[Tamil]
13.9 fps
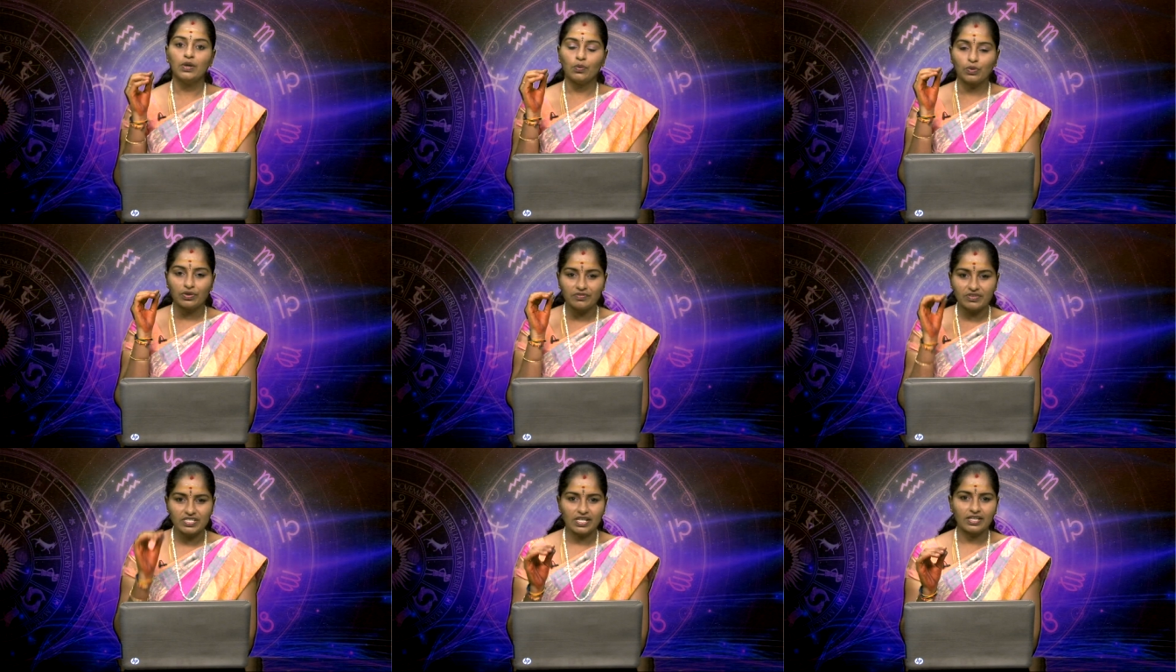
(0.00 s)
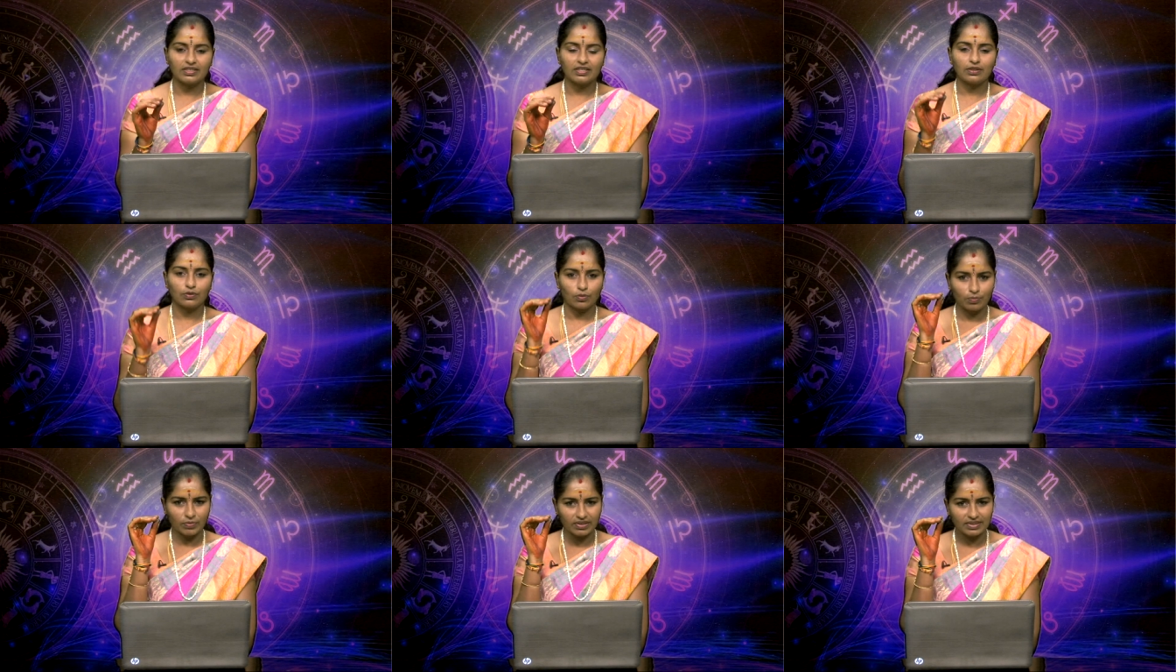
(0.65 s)
ஒரு விஷயத்தை
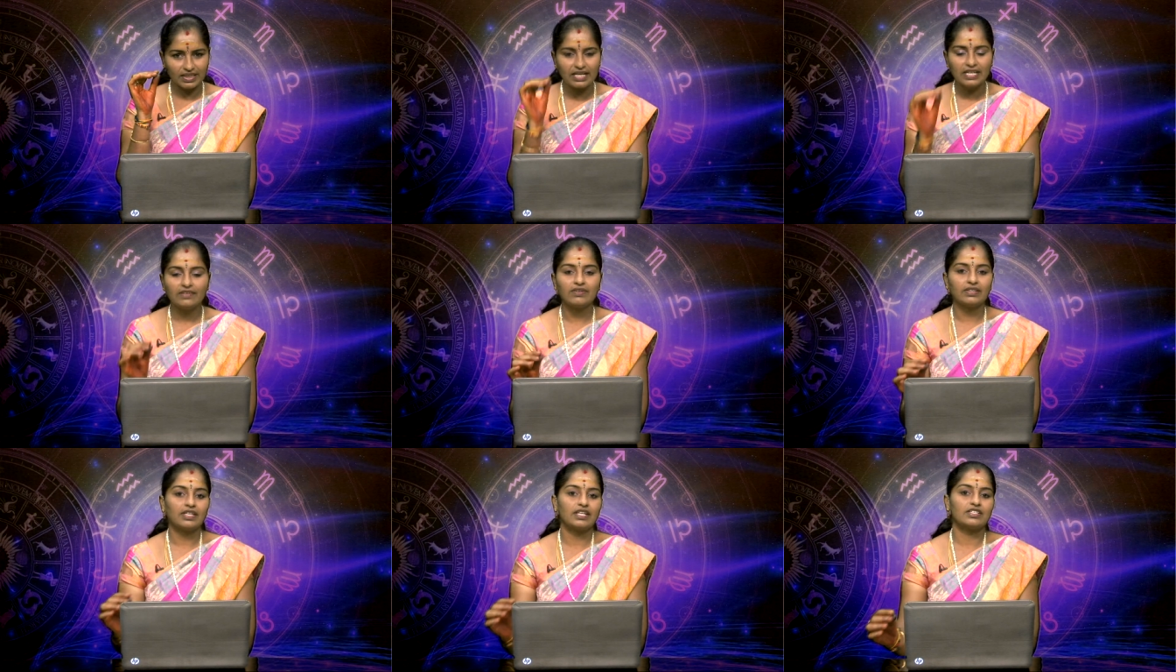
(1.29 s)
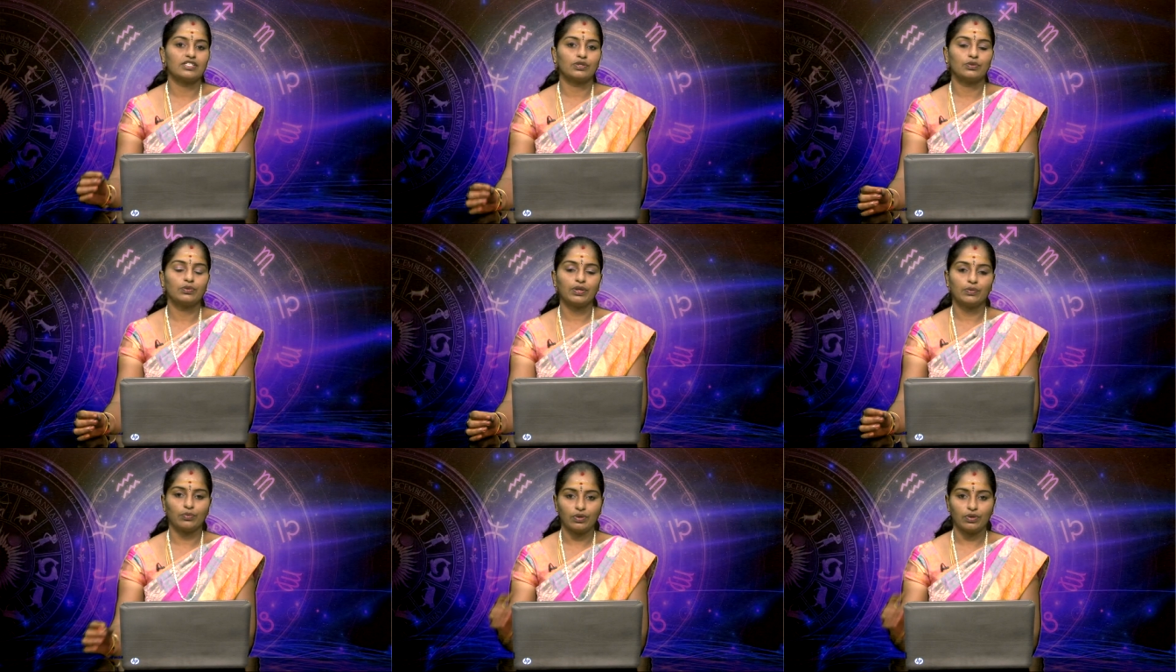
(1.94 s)
ரொம்ப தெளிவாக தெரிஞ்சிக்கக்கூடிய